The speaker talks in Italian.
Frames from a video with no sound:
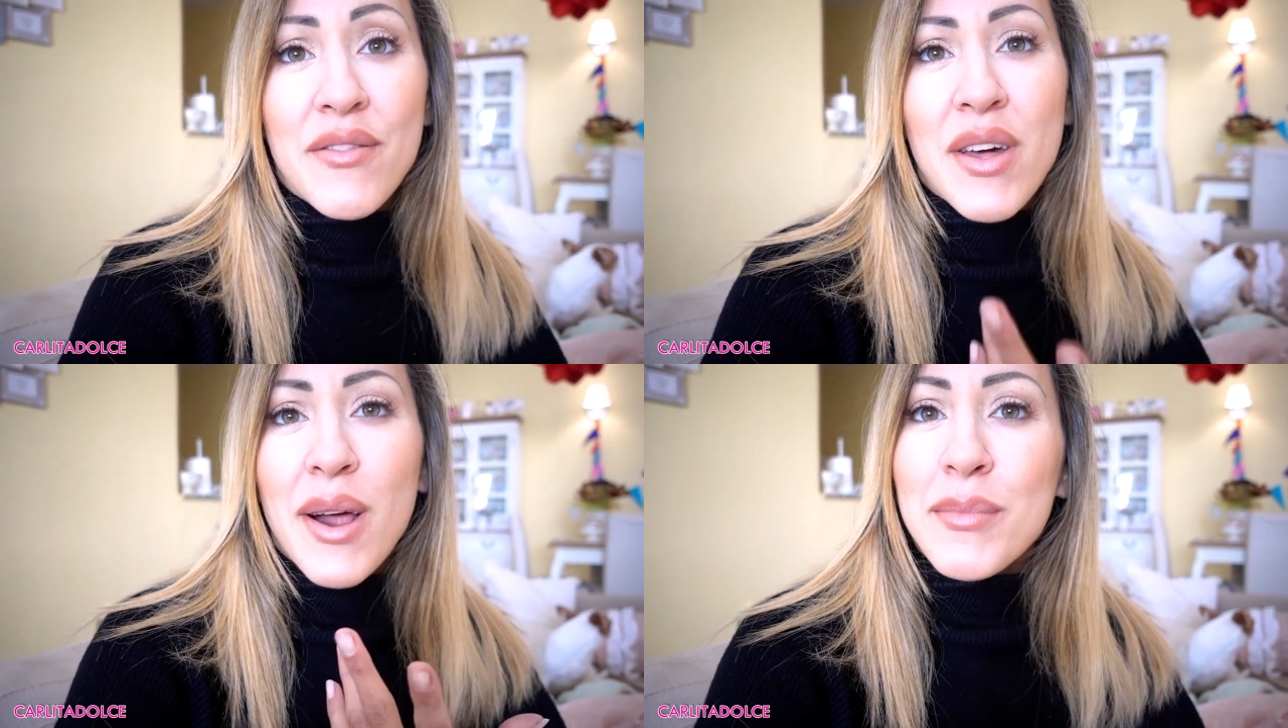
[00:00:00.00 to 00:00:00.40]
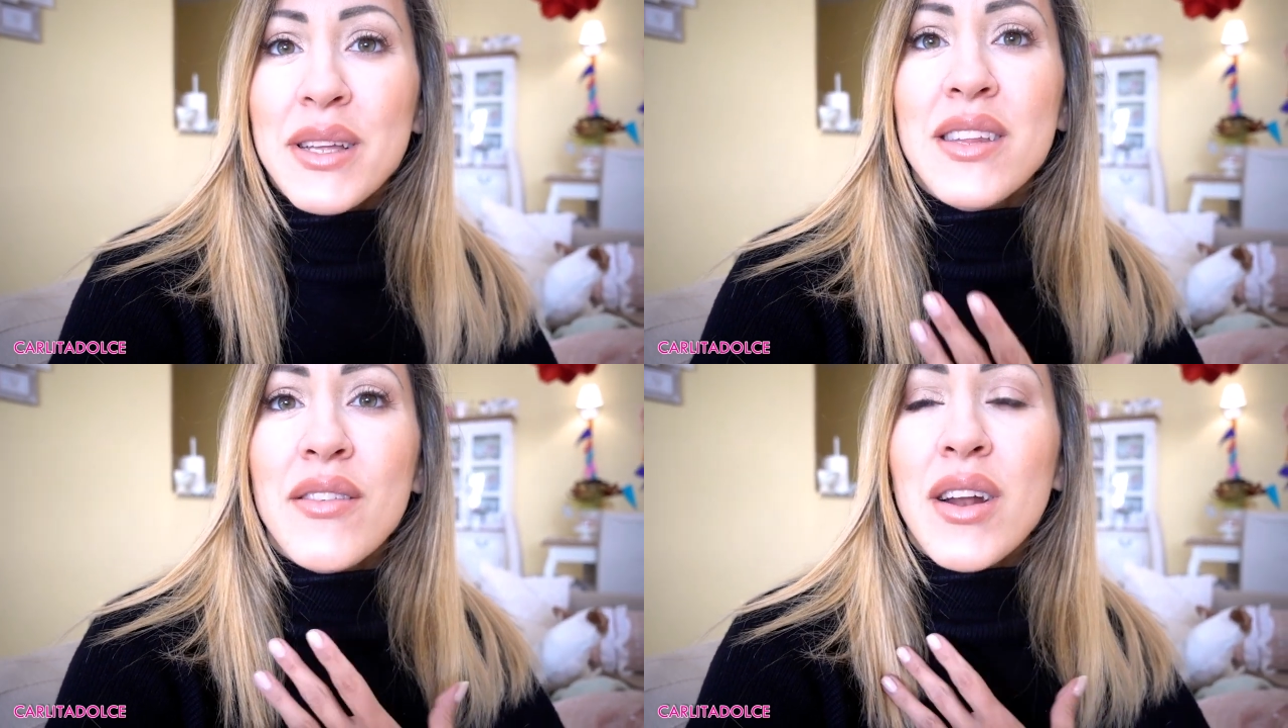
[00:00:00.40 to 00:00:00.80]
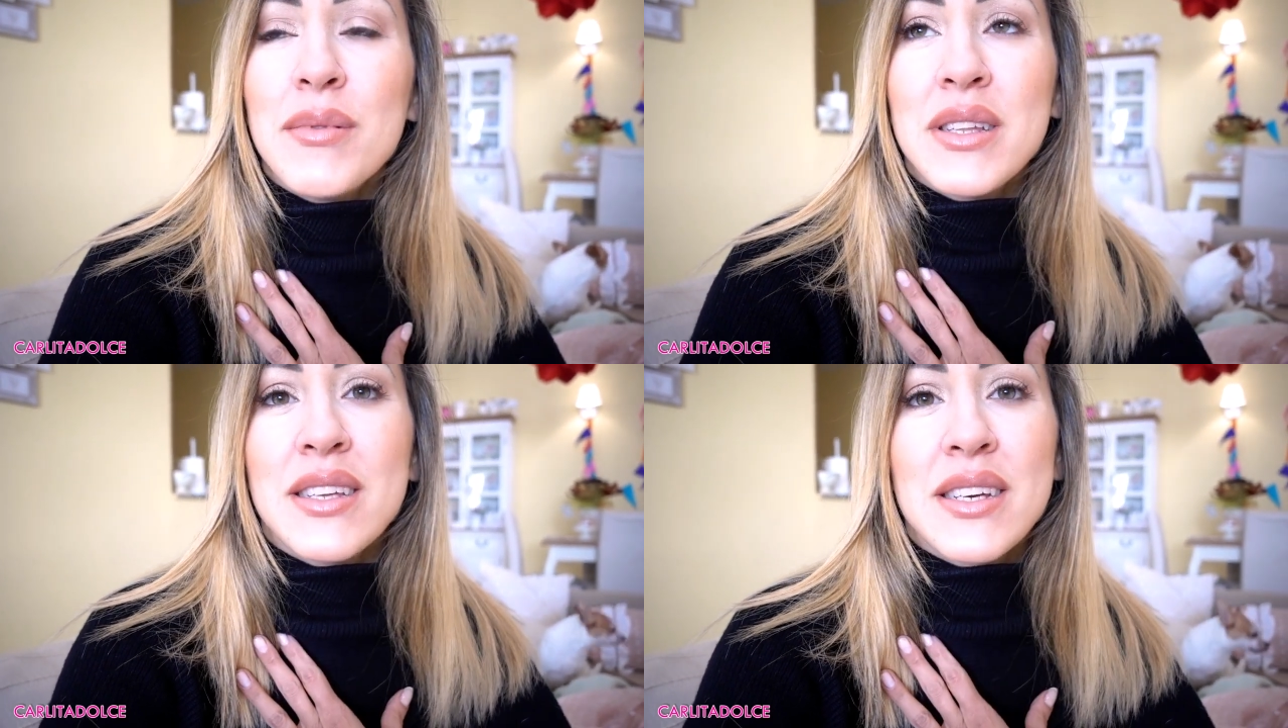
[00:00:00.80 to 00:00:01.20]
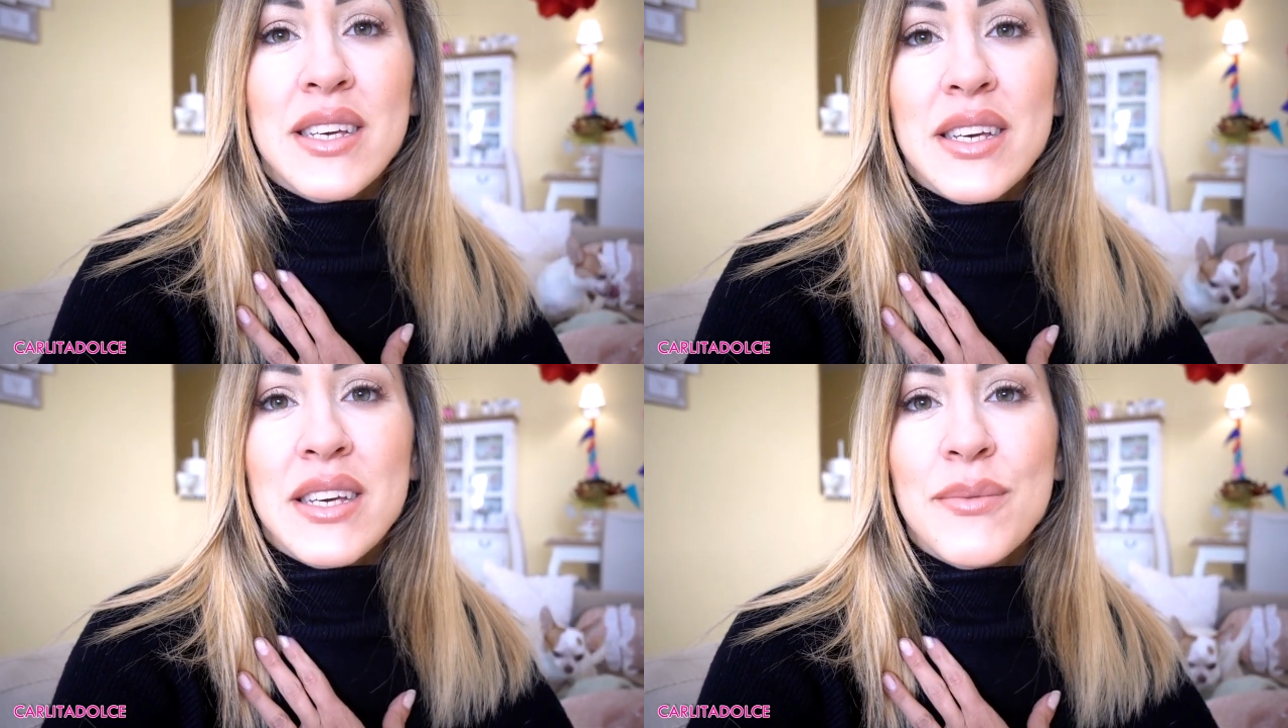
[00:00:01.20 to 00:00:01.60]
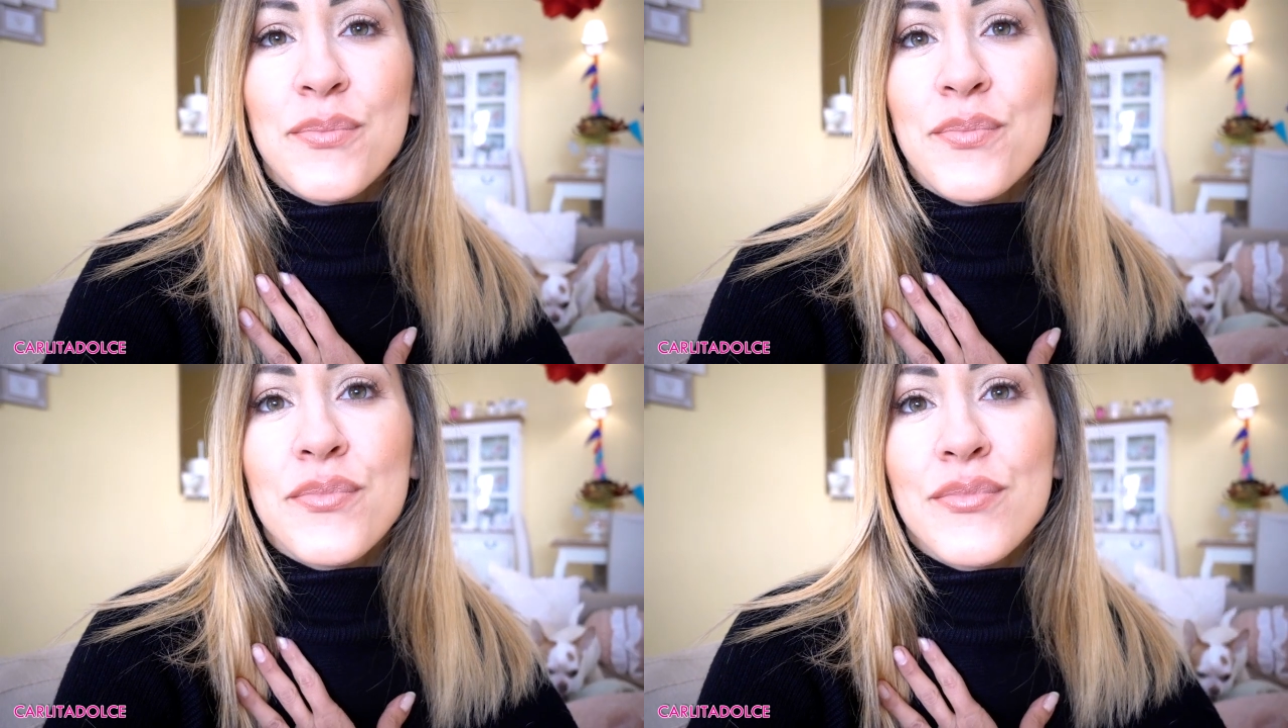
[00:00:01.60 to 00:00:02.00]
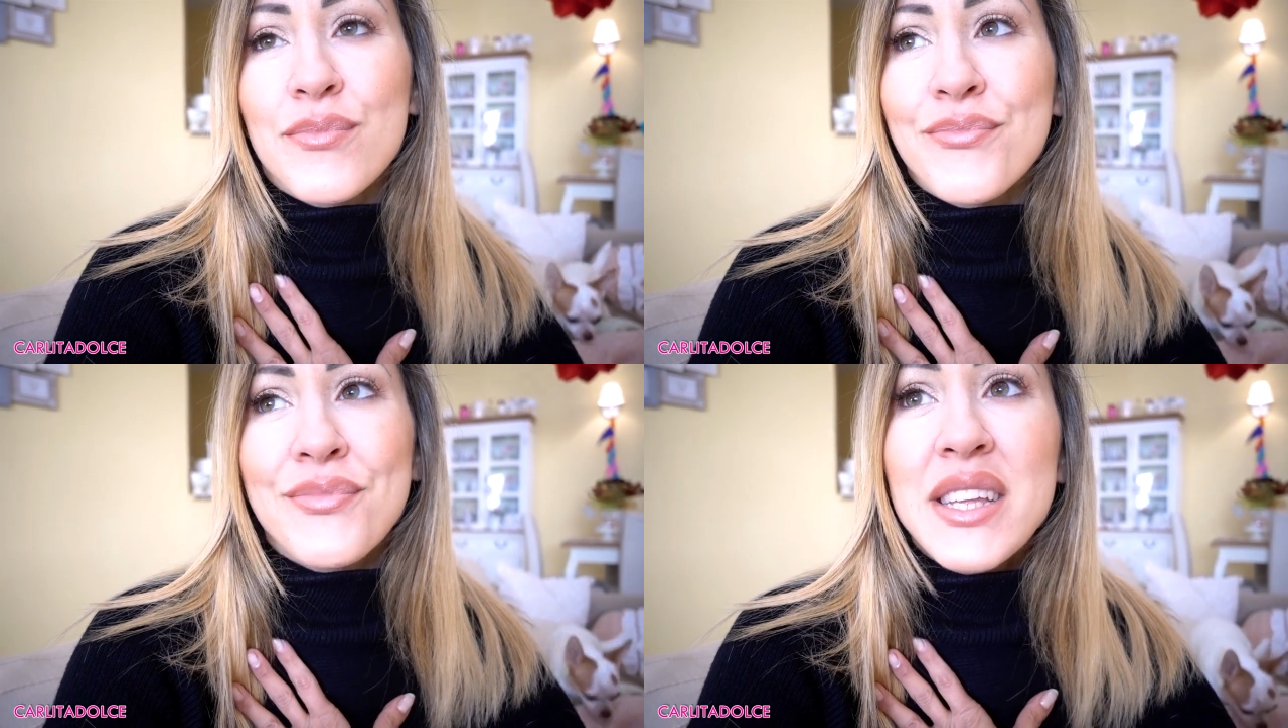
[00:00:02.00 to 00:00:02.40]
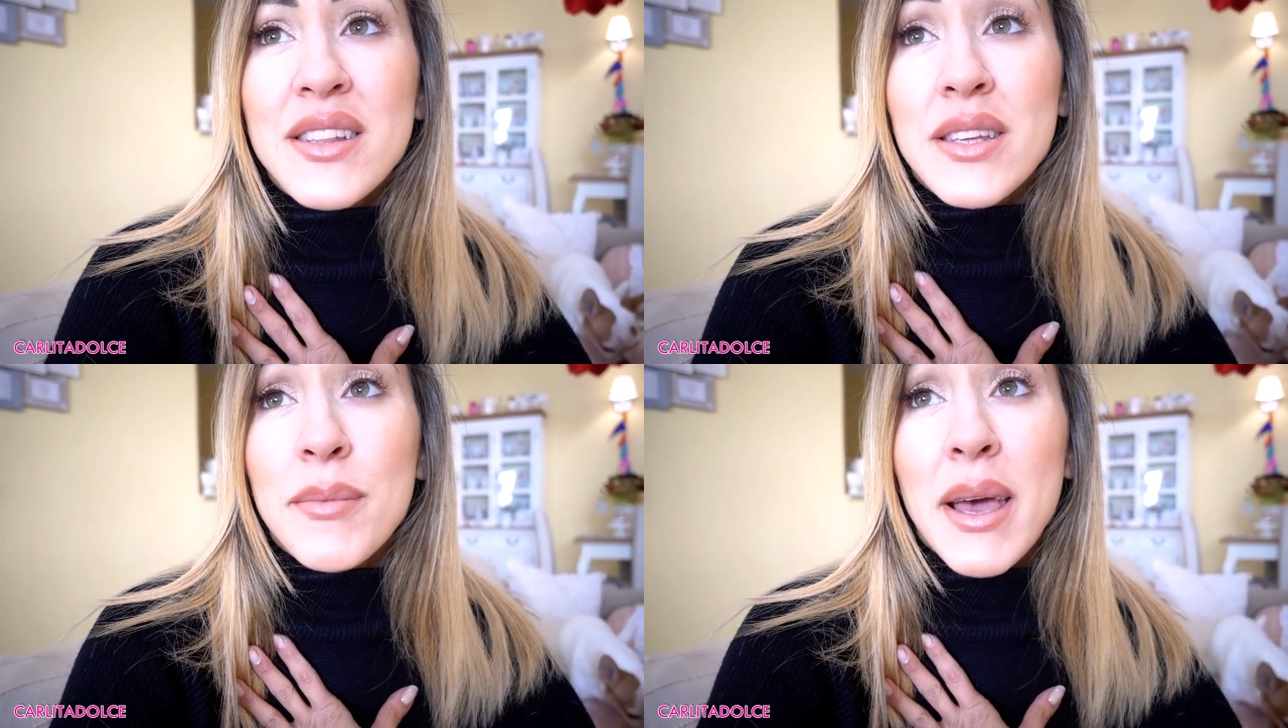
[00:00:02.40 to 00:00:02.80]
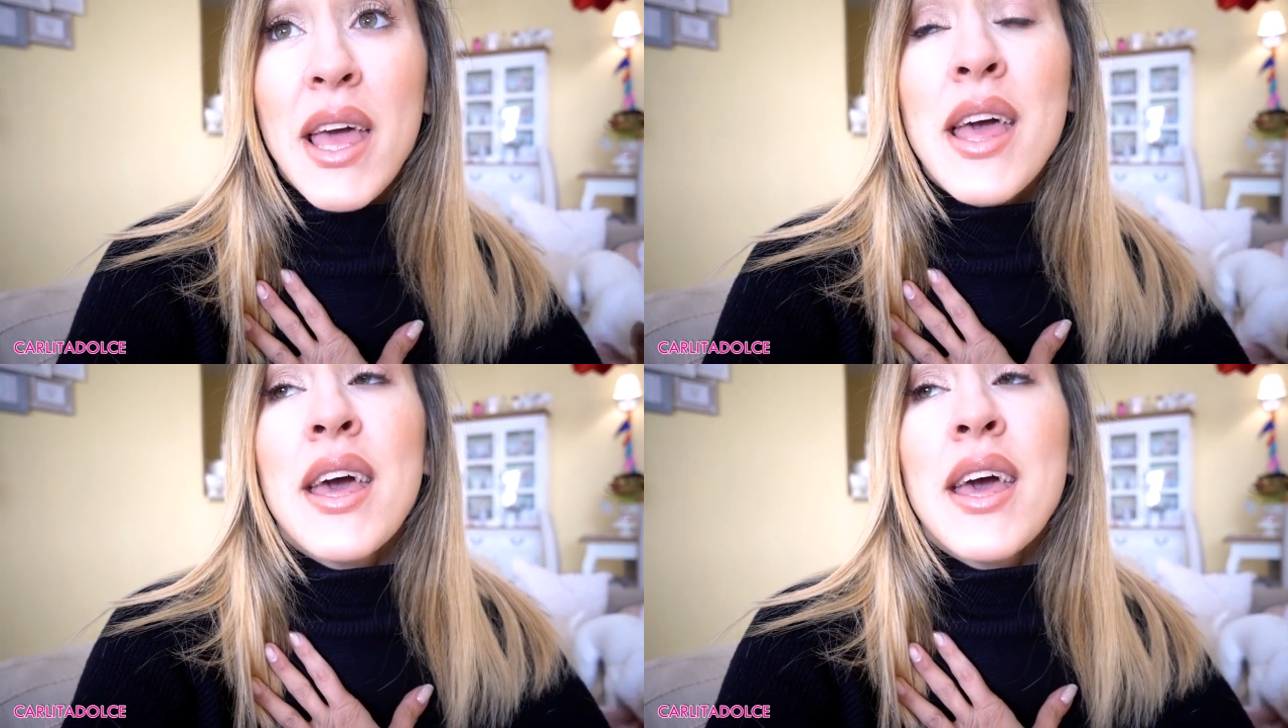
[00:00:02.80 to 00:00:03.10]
veramente, veramente che, um, intime,